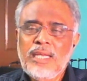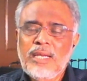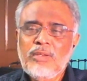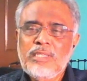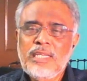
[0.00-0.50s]

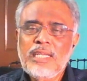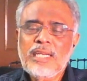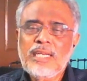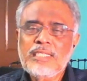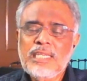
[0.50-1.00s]
இப்போ சில்லற
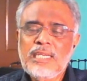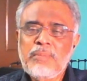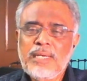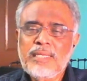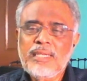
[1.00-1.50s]
அங்கே
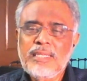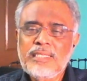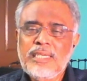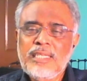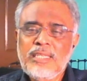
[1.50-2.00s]
பக்கத்தில்
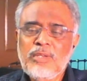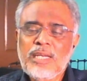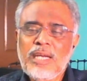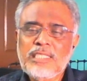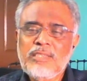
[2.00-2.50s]
இருந்துச்சு எடுத்து ஒரு
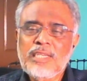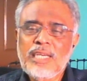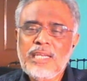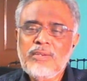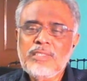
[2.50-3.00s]
காசை அவர்
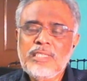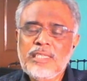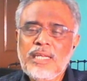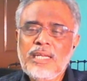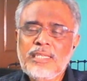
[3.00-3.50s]
கையில்
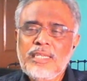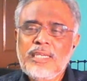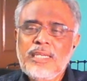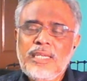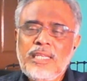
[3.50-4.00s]
வச்சுருந்தா
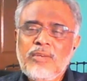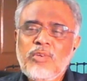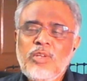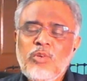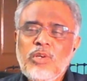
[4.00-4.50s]
இதை
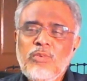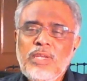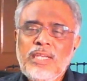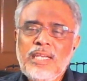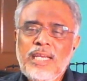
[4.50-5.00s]
கொண்டு உங்கள்
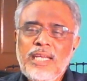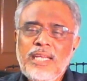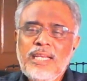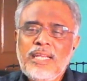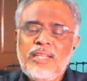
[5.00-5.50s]
வீட்டில்
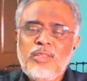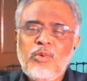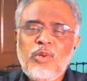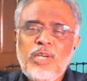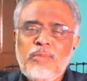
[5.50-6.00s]

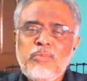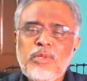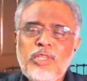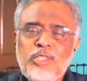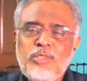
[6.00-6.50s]
தோண்டி
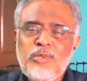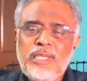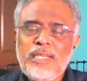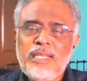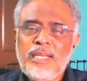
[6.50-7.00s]
புதைச்சி வை
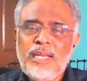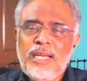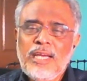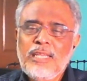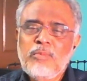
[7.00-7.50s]

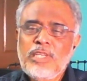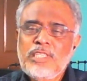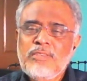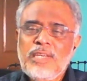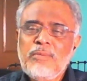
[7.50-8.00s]
அது
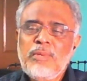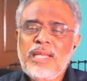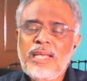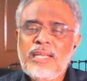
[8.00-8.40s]
முளைச்சி வரும்ல